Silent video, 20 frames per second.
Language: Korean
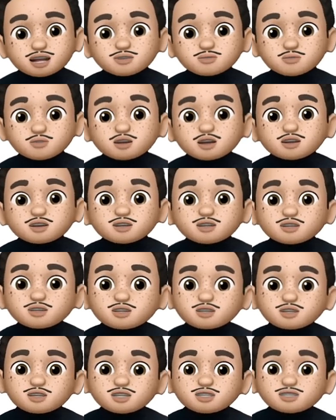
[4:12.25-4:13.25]
이번에는
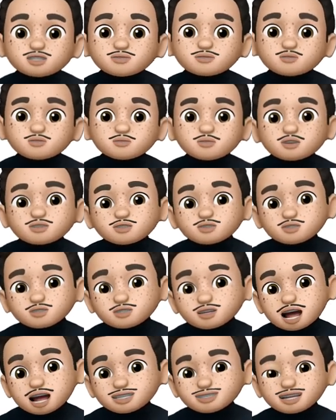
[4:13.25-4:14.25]
퀴즈를
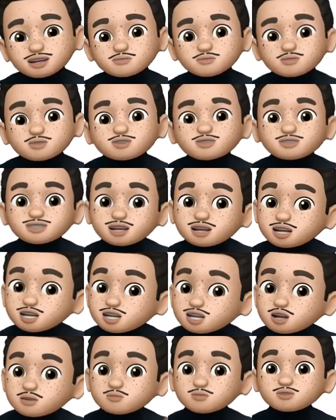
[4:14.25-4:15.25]
풀면서 다시 한번
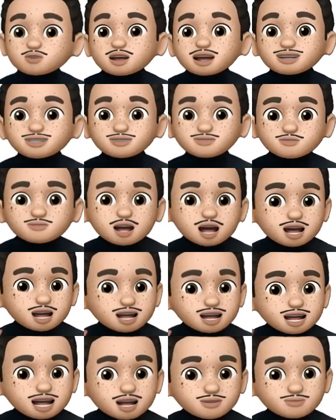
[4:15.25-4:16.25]
읽어보도록 하겠습니다.
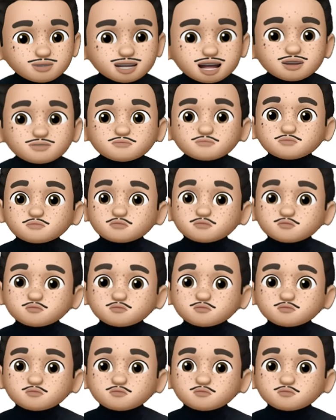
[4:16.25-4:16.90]
갑니다.